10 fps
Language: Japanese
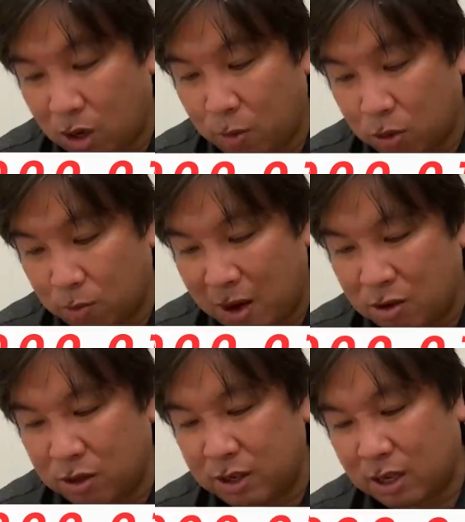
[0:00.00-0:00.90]
アボール、満
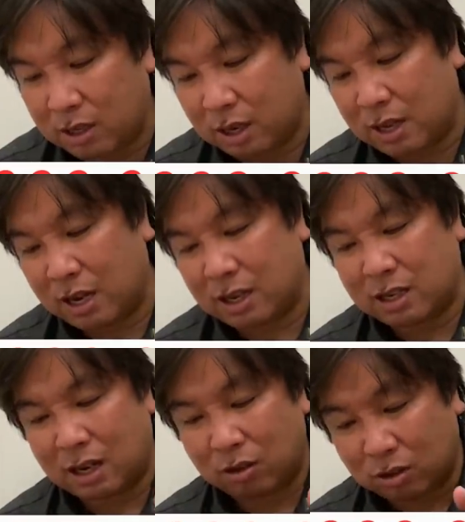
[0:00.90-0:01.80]
塁になって代打
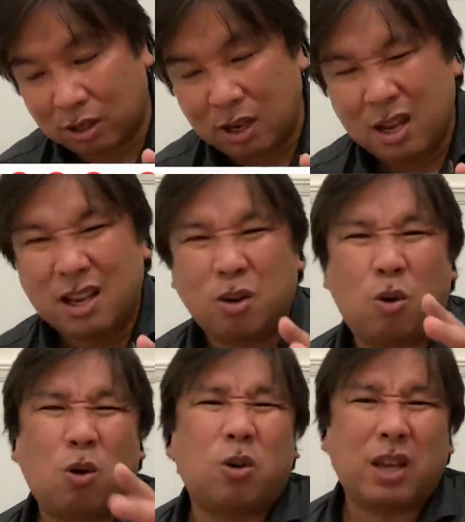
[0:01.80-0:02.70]
坂口。
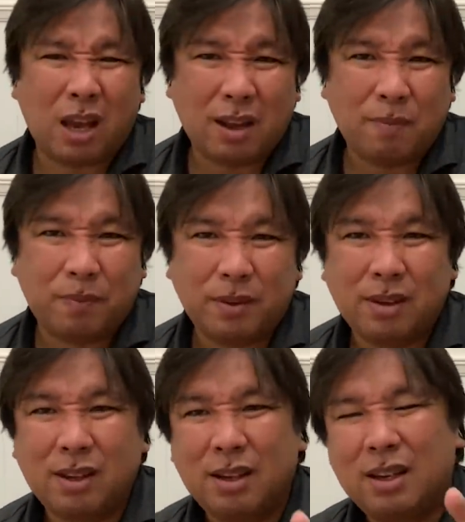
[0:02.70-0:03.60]
ここで、
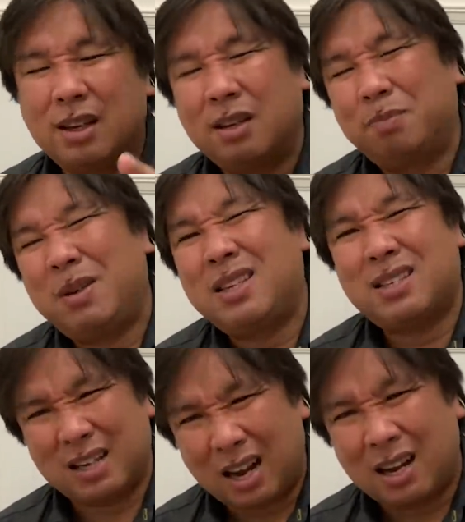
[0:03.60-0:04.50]

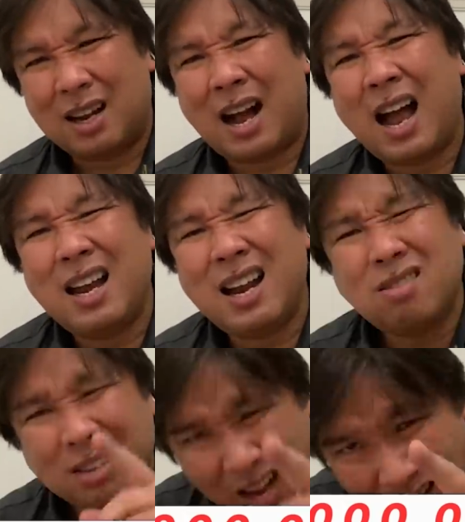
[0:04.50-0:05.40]
ピッチャー変えれ
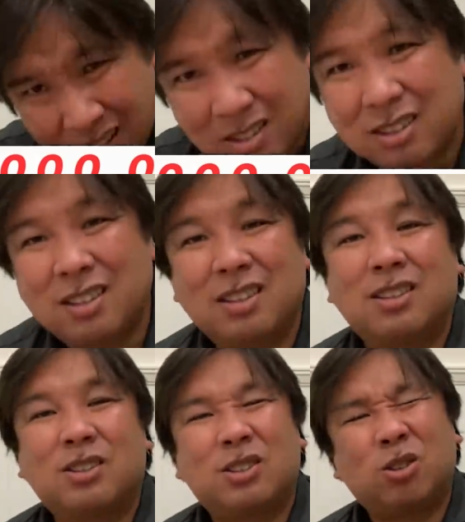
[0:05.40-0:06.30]
るか
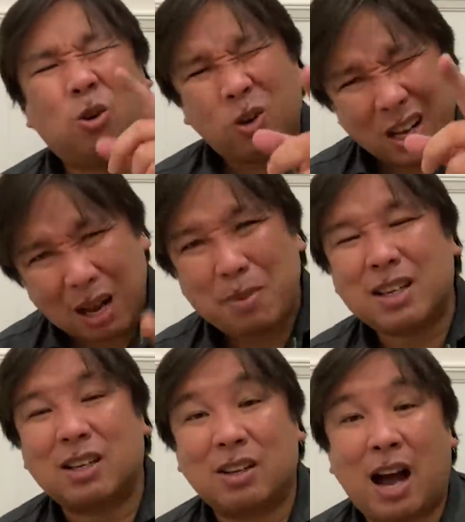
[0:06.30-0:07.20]
これがま
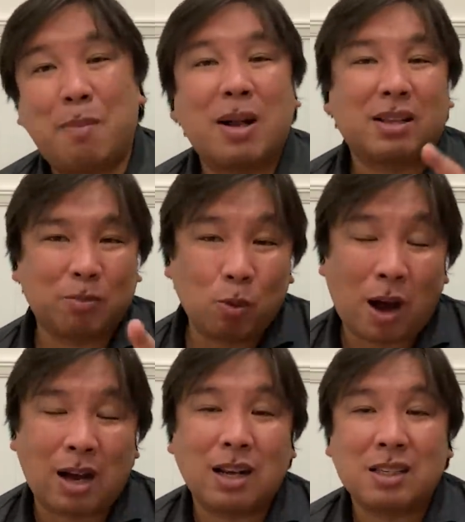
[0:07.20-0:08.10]
たハマって、もう
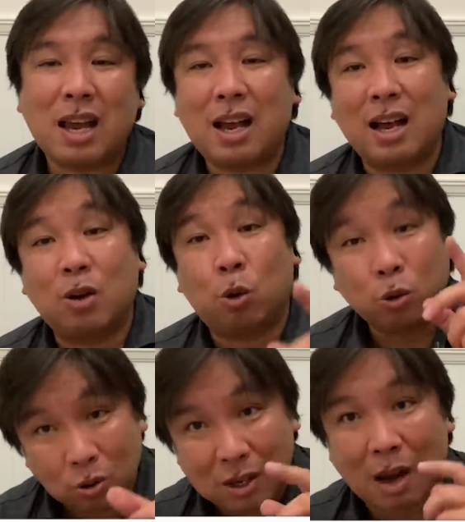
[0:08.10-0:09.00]
原采配、
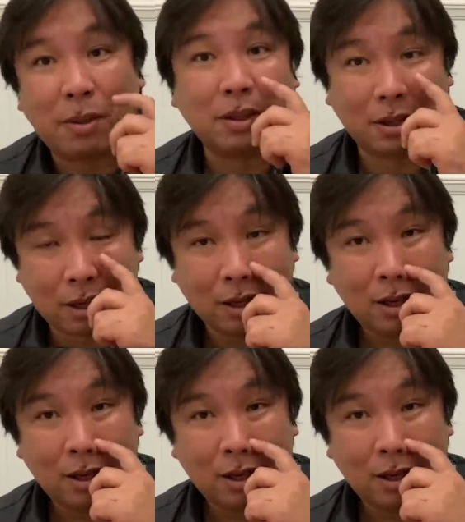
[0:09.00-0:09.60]
本当にハマったね。